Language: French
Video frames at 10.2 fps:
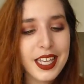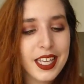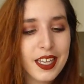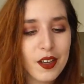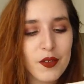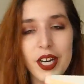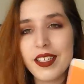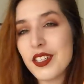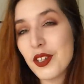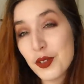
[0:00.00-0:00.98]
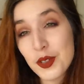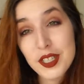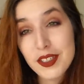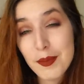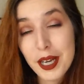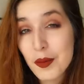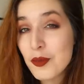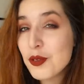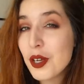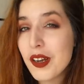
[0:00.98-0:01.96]
et euh, voilà, c'est le genre de société, bah,
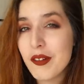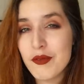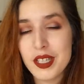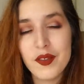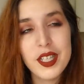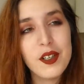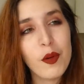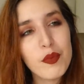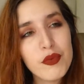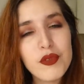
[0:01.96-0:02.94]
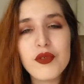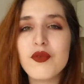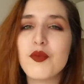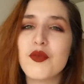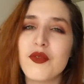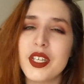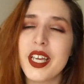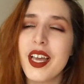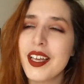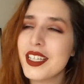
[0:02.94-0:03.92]
comme Google, hein, où vous avez des campus où vous
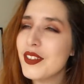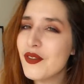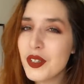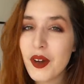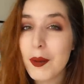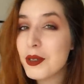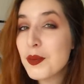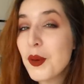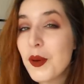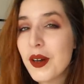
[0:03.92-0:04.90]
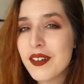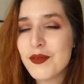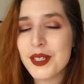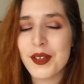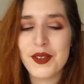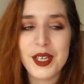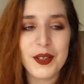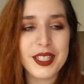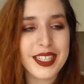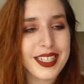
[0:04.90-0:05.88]
pouvez y vivre un petit peu, hein. vous
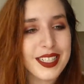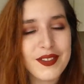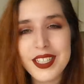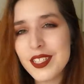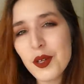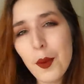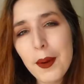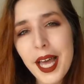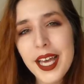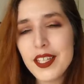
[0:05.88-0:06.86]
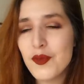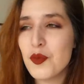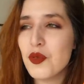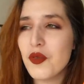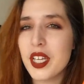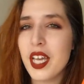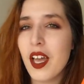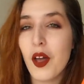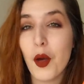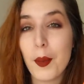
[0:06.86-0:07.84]
avez euh, des activités sur place, vous pouvez
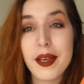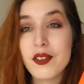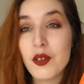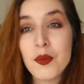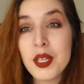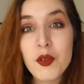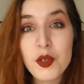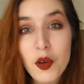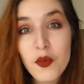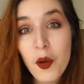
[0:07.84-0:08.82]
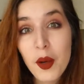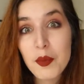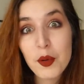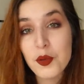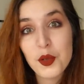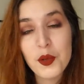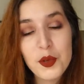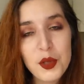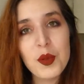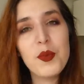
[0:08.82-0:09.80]
euh, presque emmener vos enfants hein, pour qu'on s'en
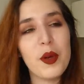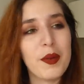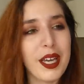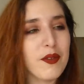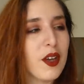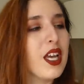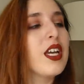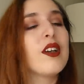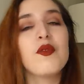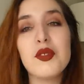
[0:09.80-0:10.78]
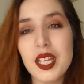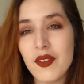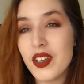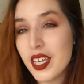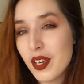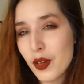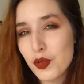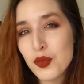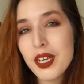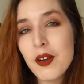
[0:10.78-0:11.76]
occupe, bref, vous avez
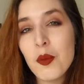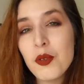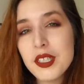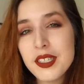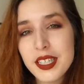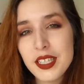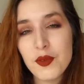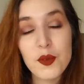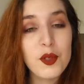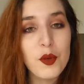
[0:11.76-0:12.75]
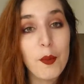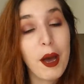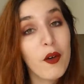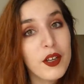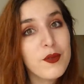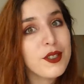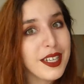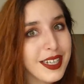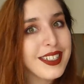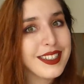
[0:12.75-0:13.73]
toutes les commodités qui font que bah, en fait vous
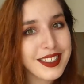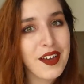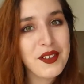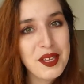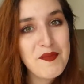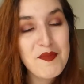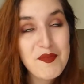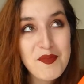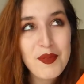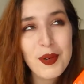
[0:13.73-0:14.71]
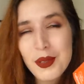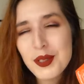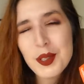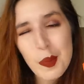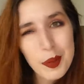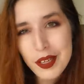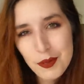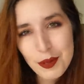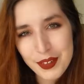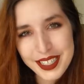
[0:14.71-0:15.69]
allez rester travailler plus que
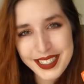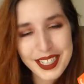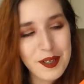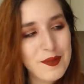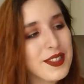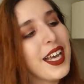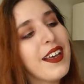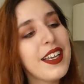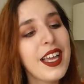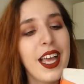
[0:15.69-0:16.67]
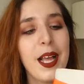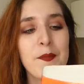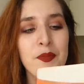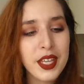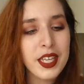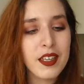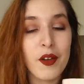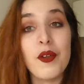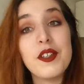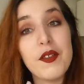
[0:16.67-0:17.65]
prévu, on va dire ça comme ça.
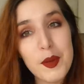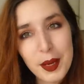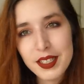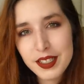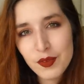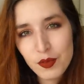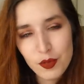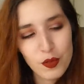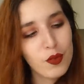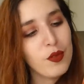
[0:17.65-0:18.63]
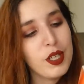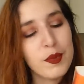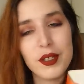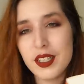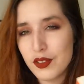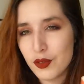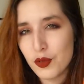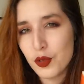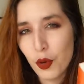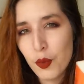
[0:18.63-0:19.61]
Et euh, ça fait partie donc de
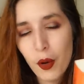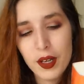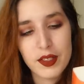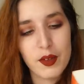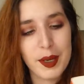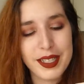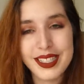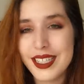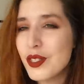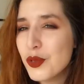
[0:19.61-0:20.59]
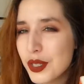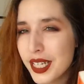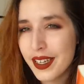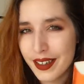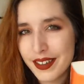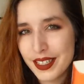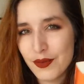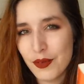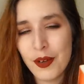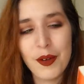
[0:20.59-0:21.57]
l'exploitation de ce roman, hein, ça fait partie des sujets hein,
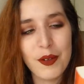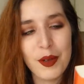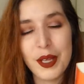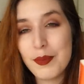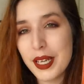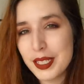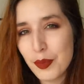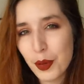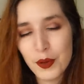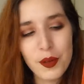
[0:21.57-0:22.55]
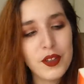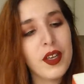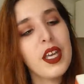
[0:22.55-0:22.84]
qui vont euh, être partie prenante.